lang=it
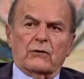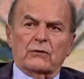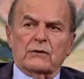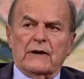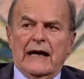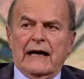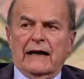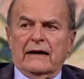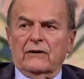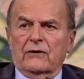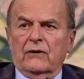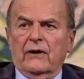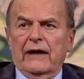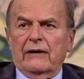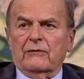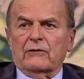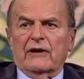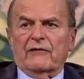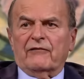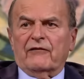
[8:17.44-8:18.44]
un anno,
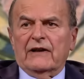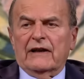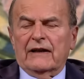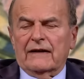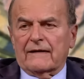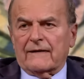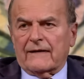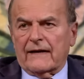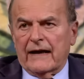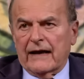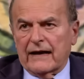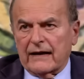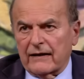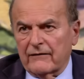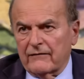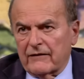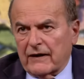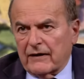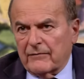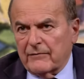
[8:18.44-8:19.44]
è una
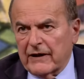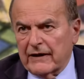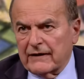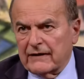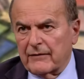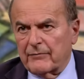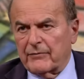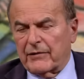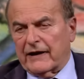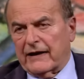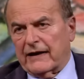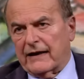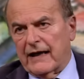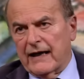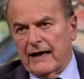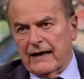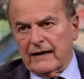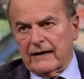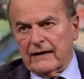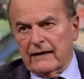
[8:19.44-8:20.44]
finanziaria veramente
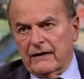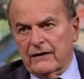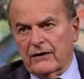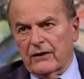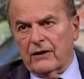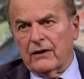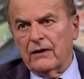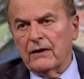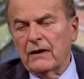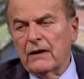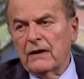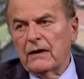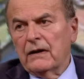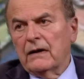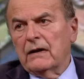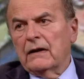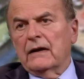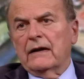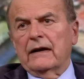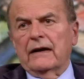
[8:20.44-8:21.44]
precaria, no?
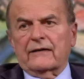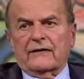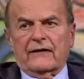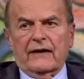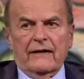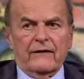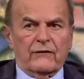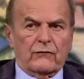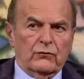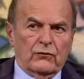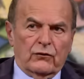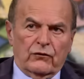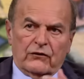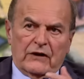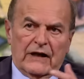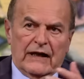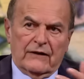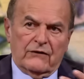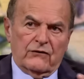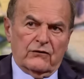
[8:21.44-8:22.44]
E senza uno
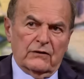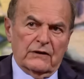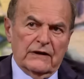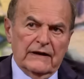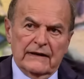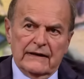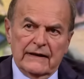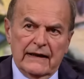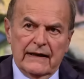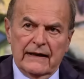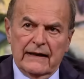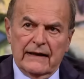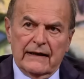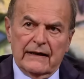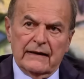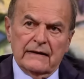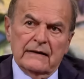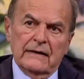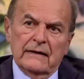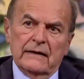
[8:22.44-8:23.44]
straccio di
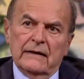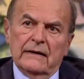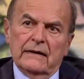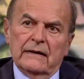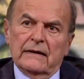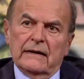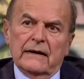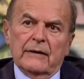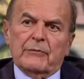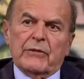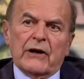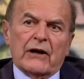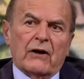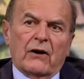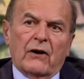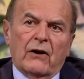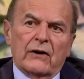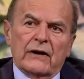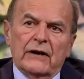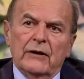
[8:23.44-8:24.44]
idea.
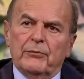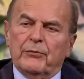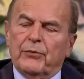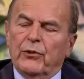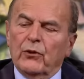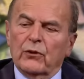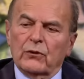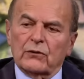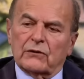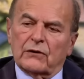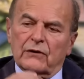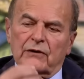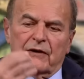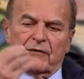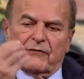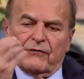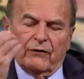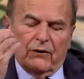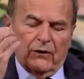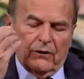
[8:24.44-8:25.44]
Però il punto
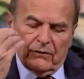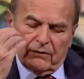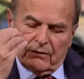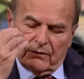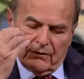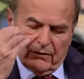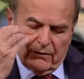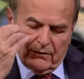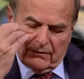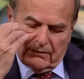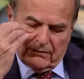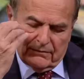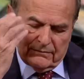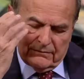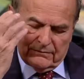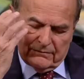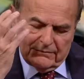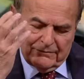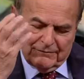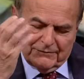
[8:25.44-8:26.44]
di fondo,
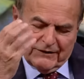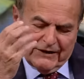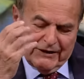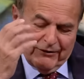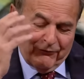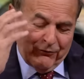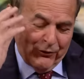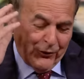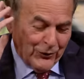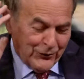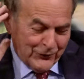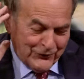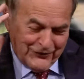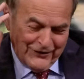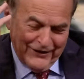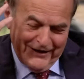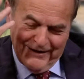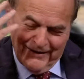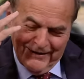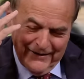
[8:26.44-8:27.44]
mm, che
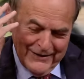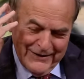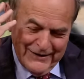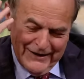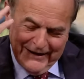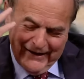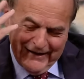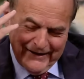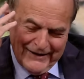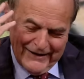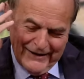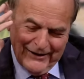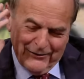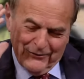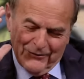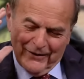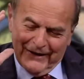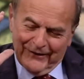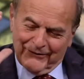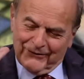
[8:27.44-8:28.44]
forse anche
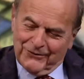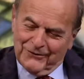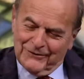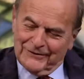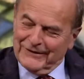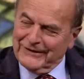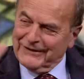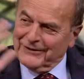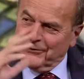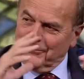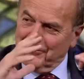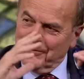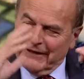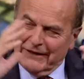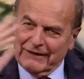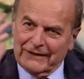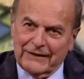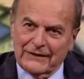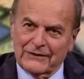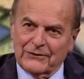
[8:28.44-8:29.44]
questo nei
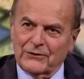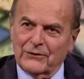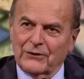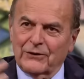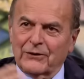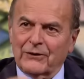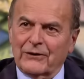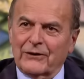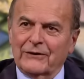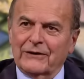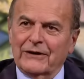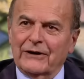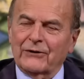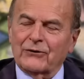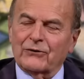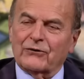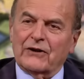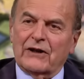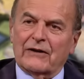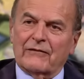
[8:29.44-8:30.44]
commentatori o negli
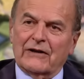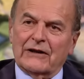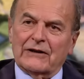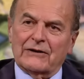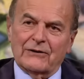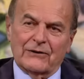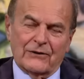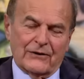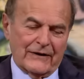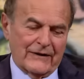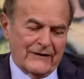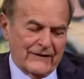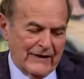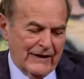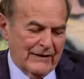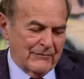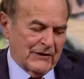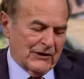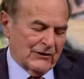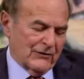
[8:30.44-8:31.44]
osservatori
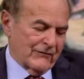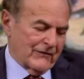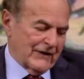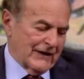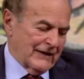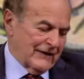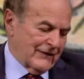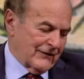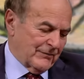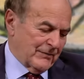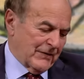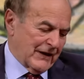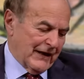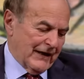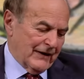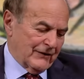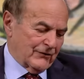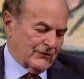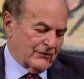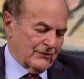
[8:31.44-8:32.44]
c'è ma non viene
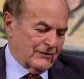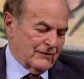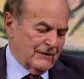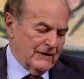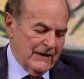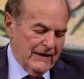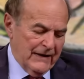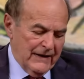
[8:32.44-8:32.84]
espresso,